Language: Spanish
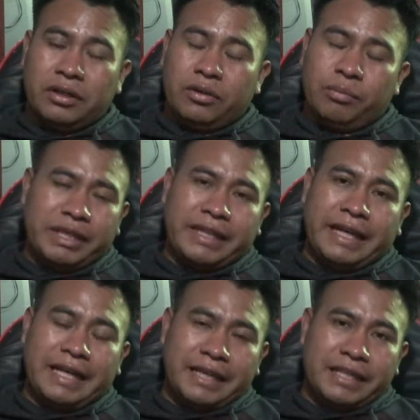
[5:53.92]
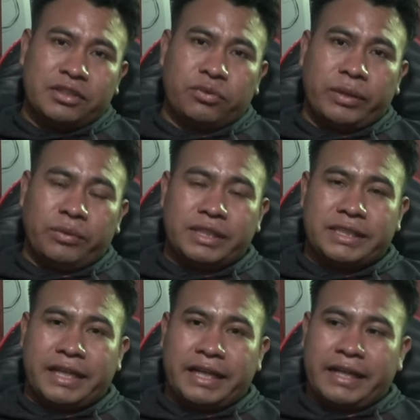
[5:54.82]
o más de alguien es nuevo en
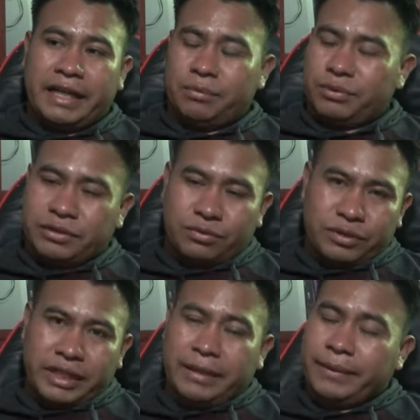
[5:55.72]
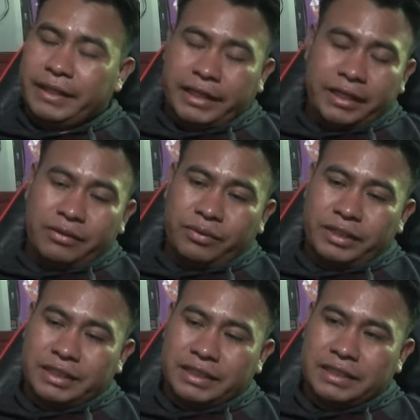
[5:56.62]
este canal, pues suscríbete, que no
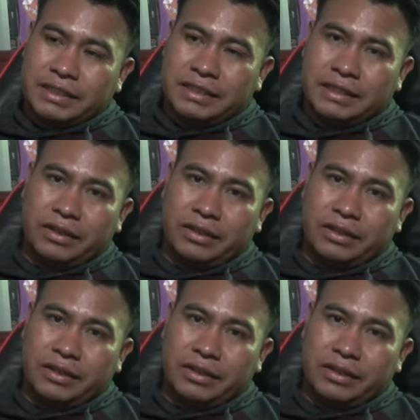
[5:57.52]
es,